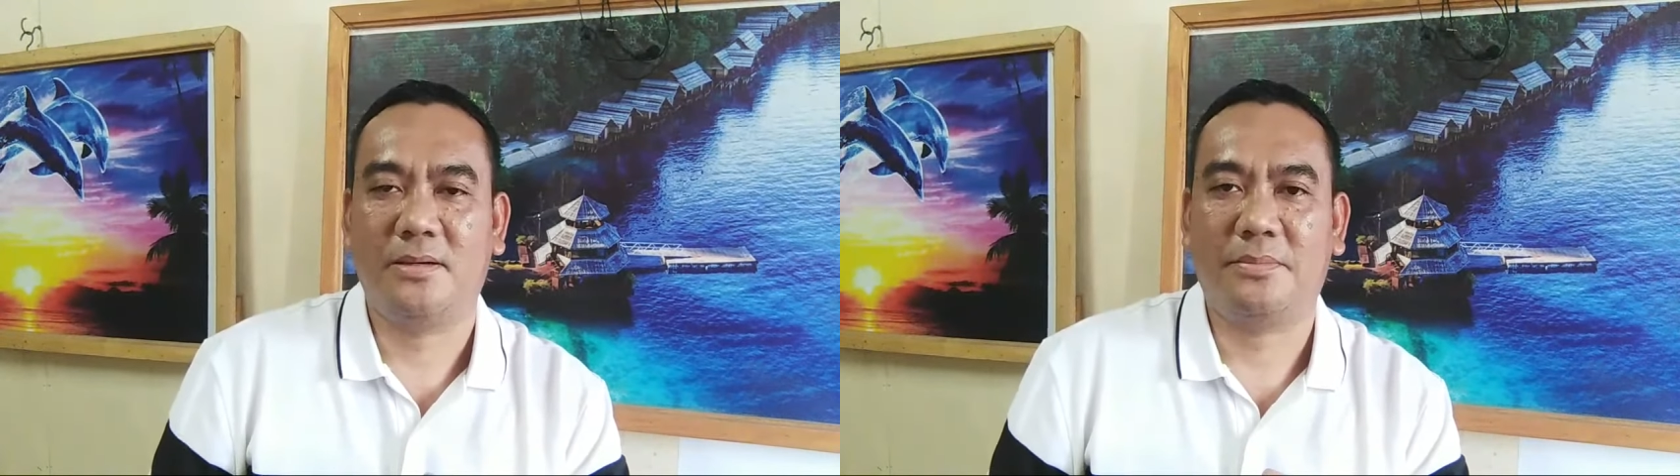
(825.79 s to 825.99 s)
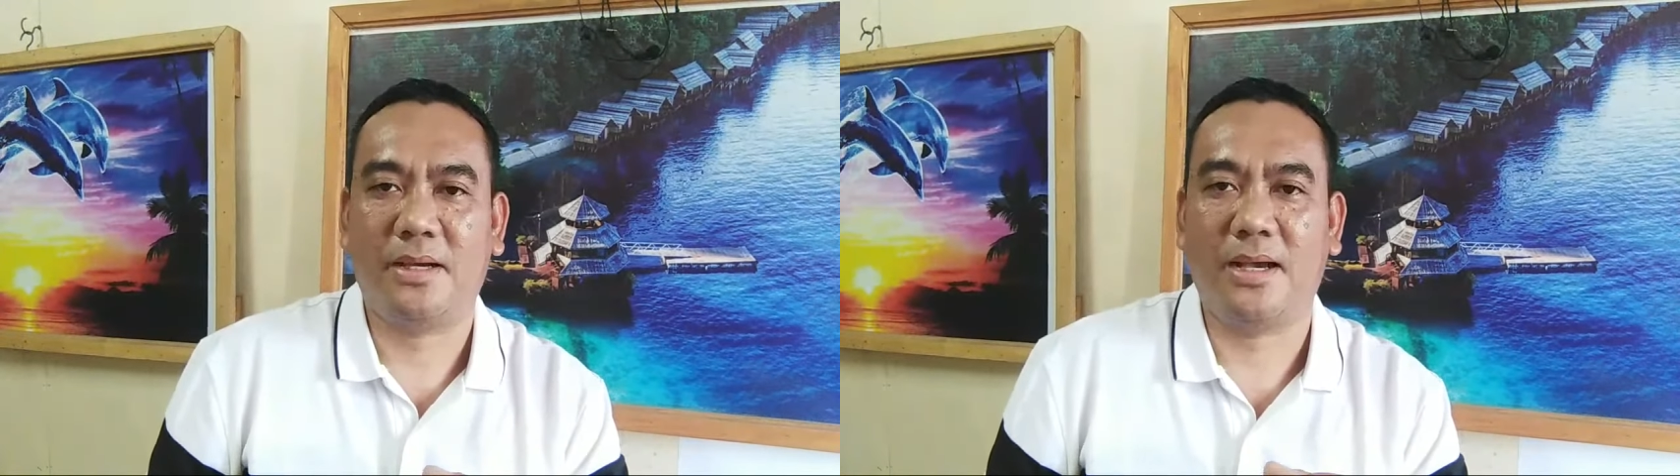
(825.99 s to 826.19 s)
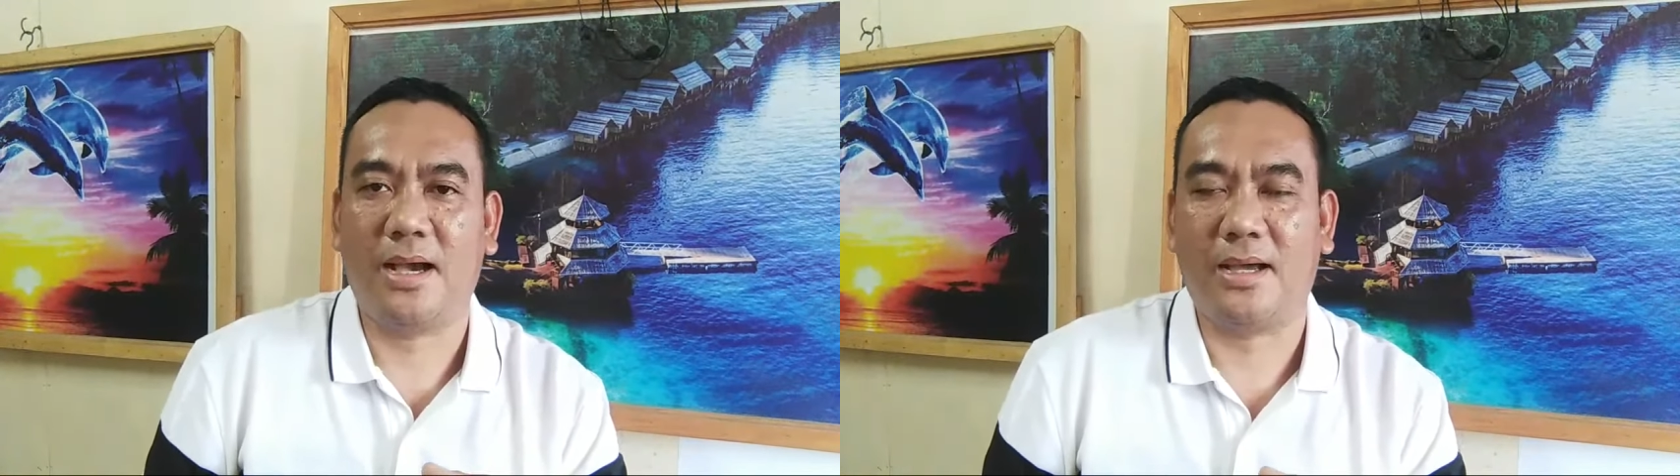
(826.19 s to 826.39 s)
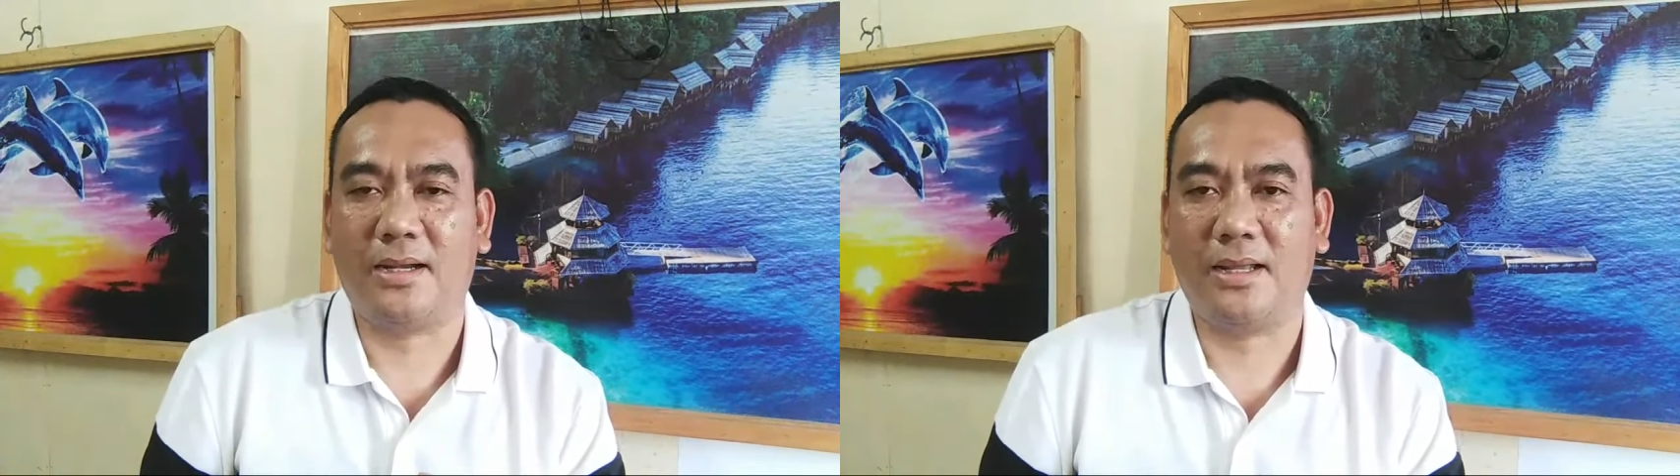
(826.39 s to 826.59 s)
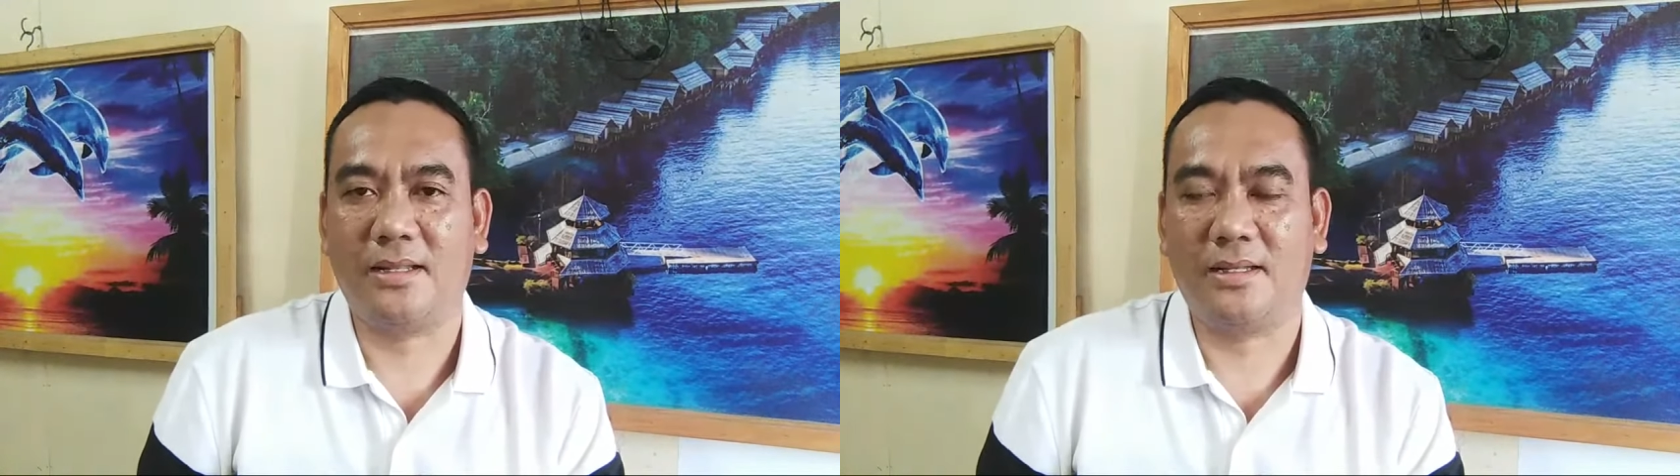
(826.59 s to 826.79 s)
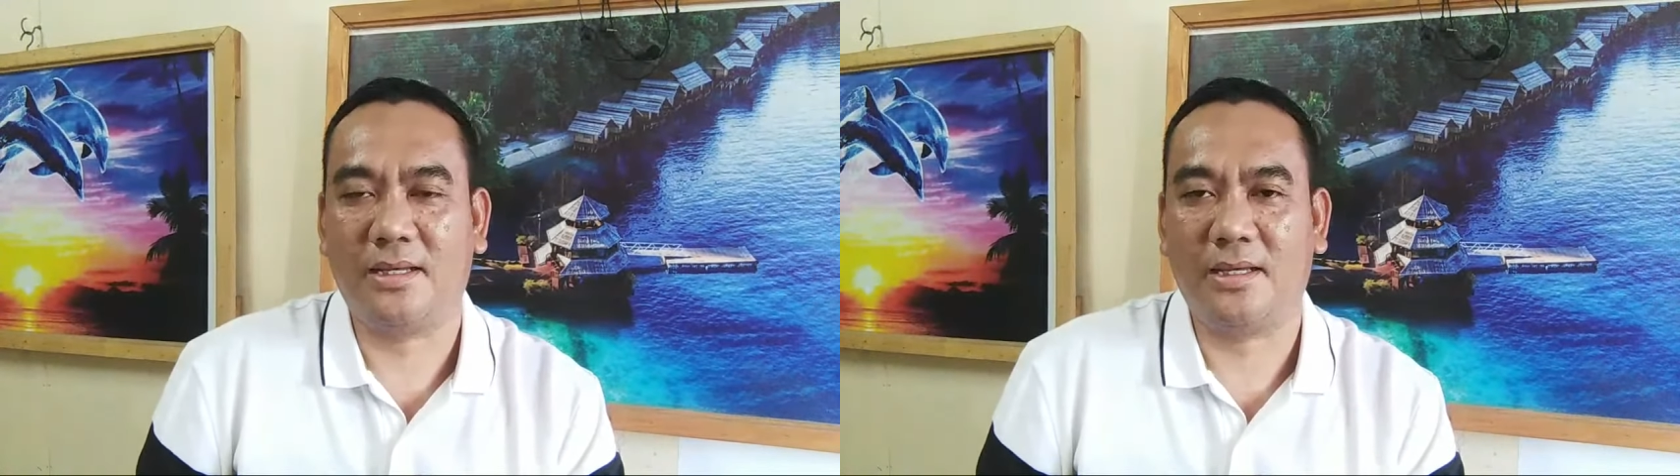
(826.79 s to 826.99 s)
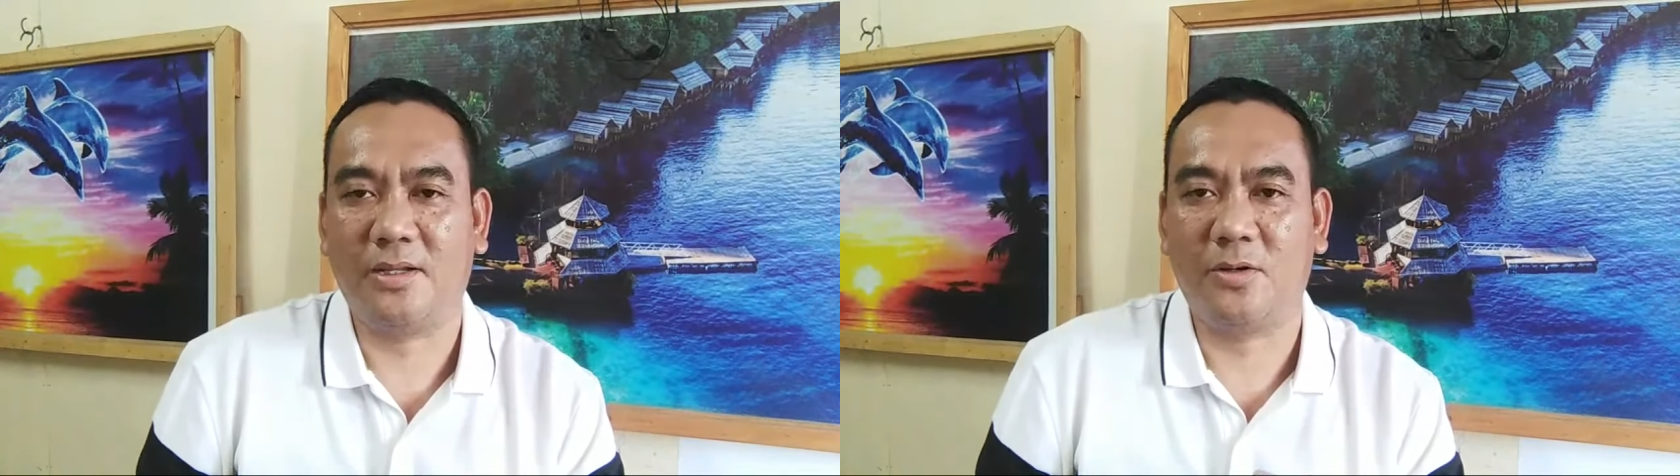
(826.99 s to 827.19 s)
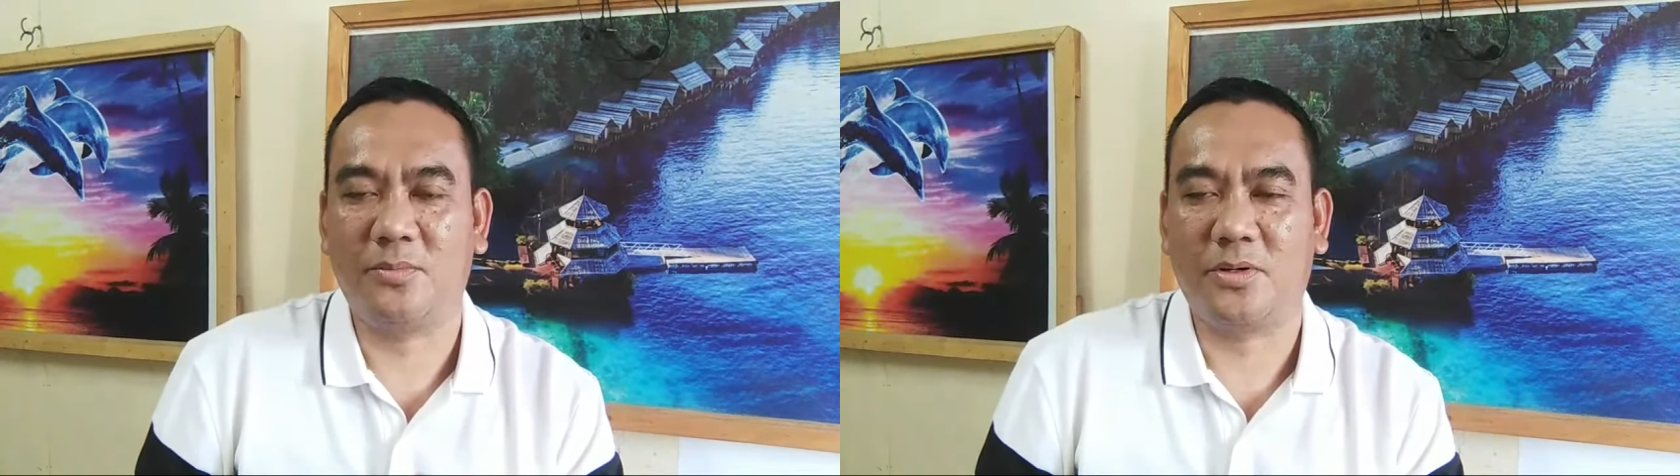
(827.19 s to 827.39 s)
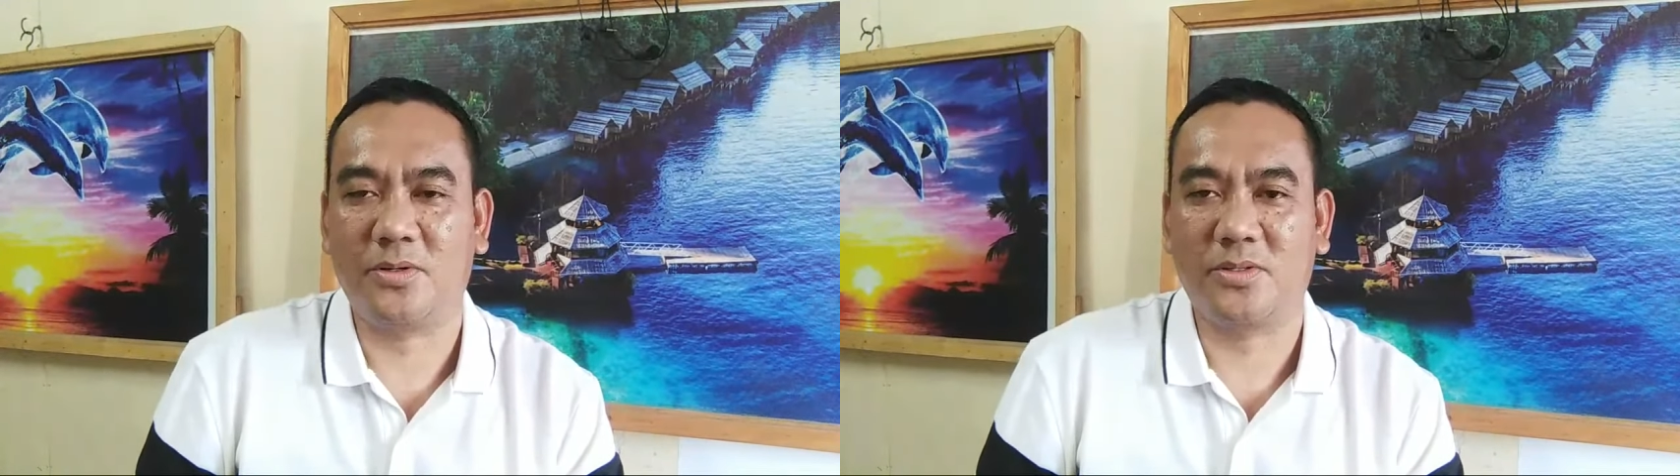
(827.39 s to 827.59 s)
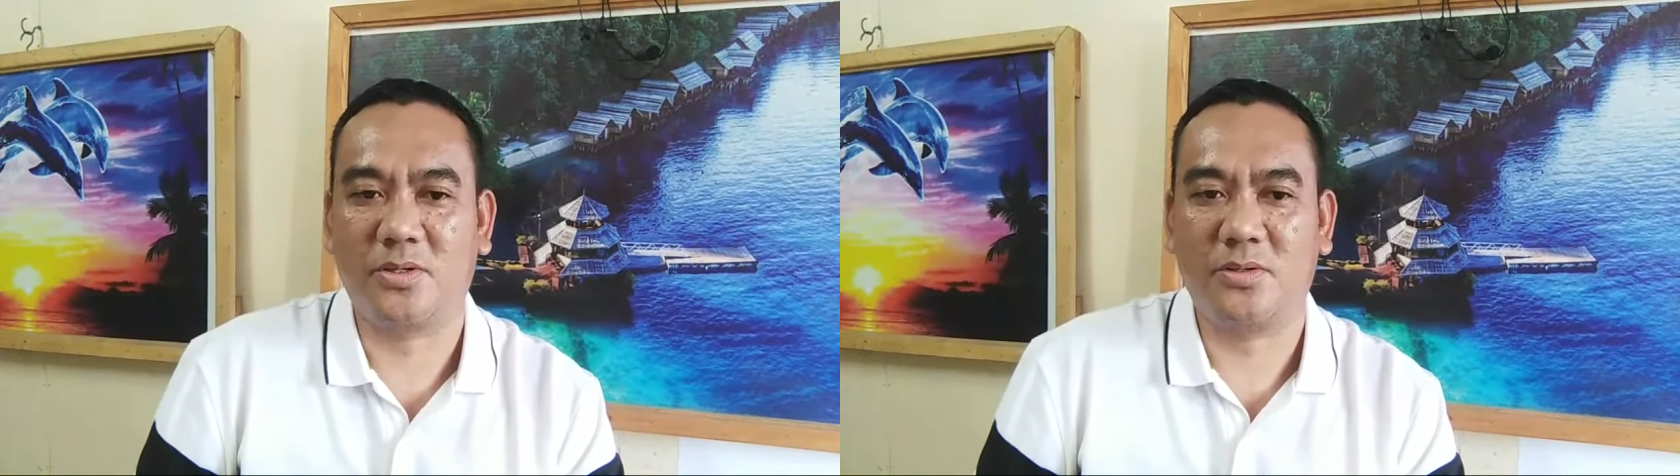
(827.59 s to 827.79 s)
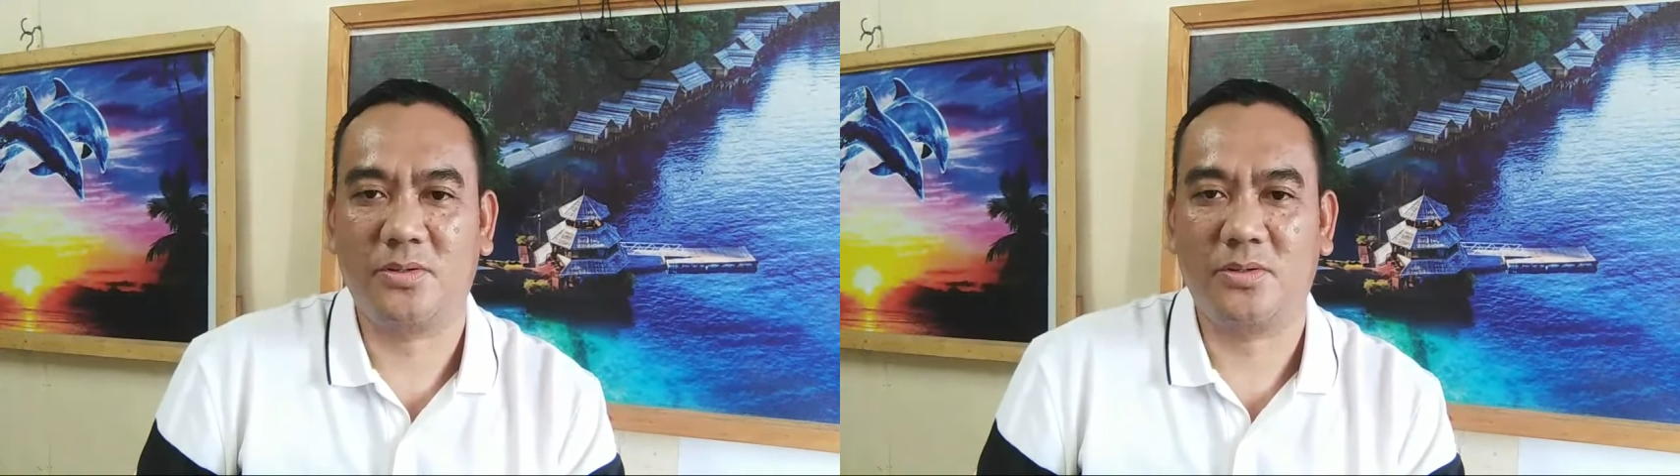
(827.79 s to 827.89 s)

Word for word: pag-aaral ni Lombroso